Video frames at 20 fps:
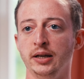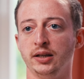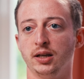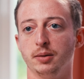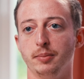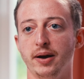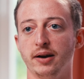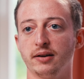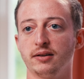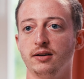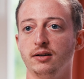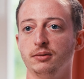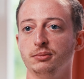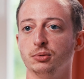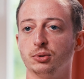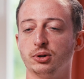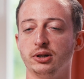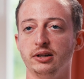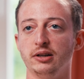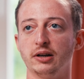gemerkt habe,
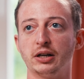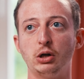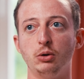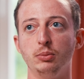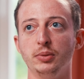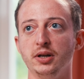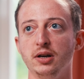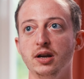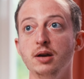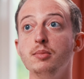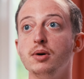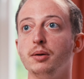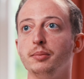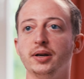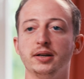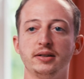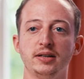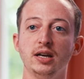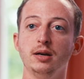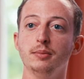okay, da kommen immer
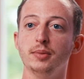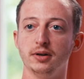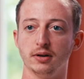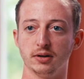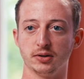mehr Themen